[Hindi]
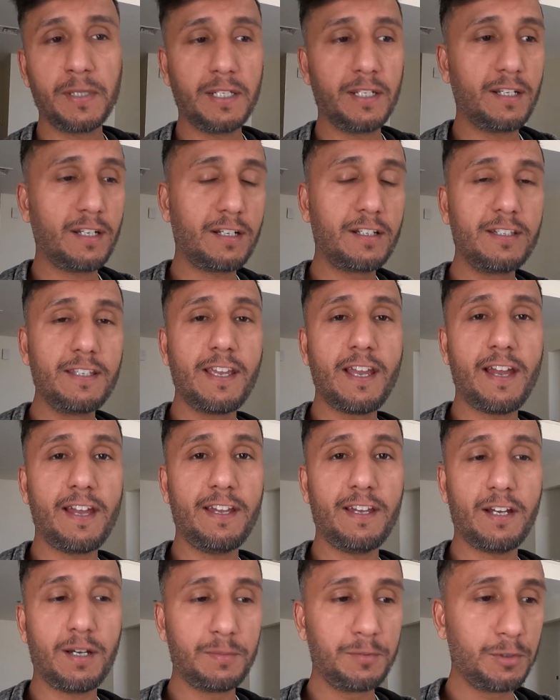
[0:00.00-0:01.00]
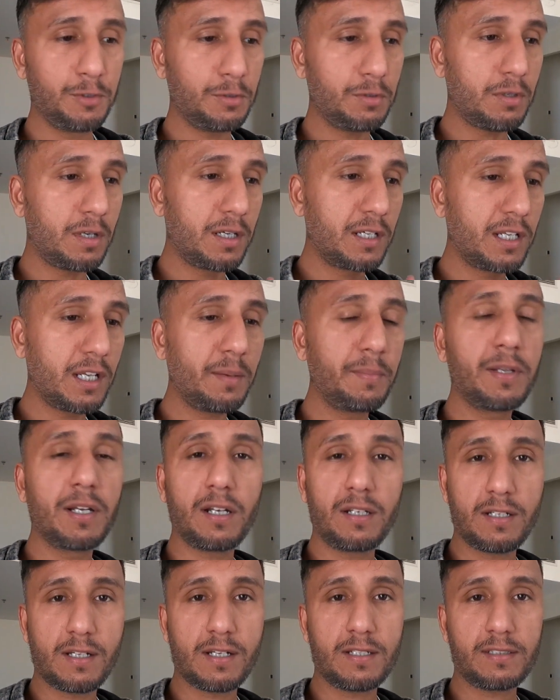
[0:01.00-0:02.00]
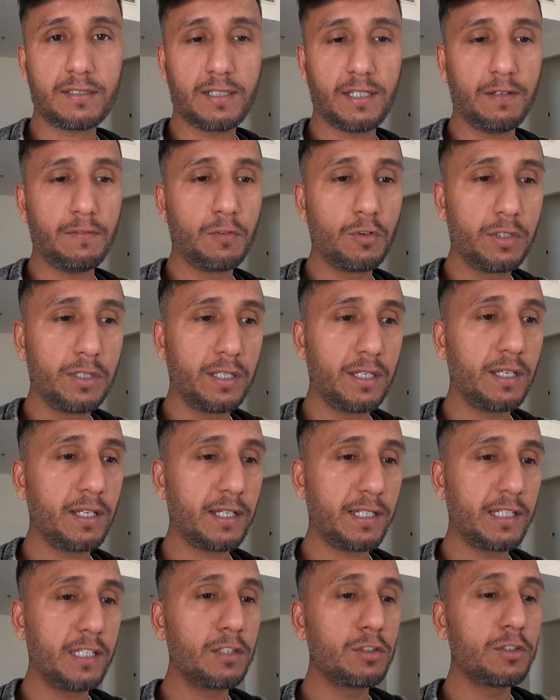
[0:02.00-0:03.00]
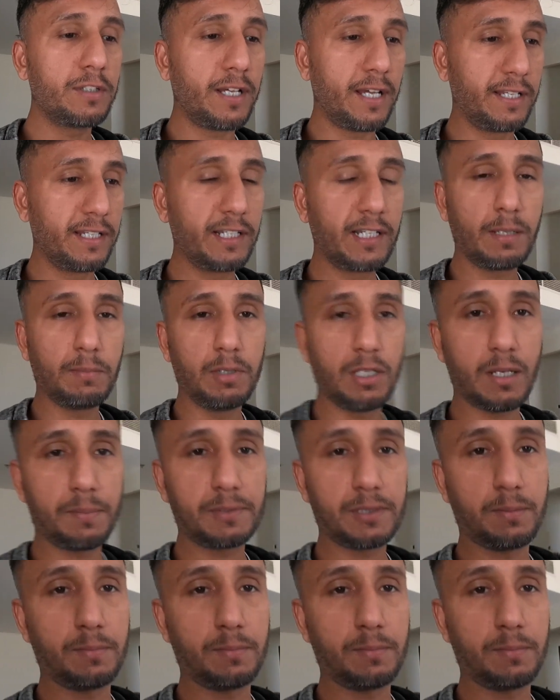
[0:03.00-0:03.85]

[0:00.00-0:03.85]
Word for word: मैंने रख दिया है अब जो अगला मेरा टास्क है वो ये है कि ये जो डाइनिंग टेबल आप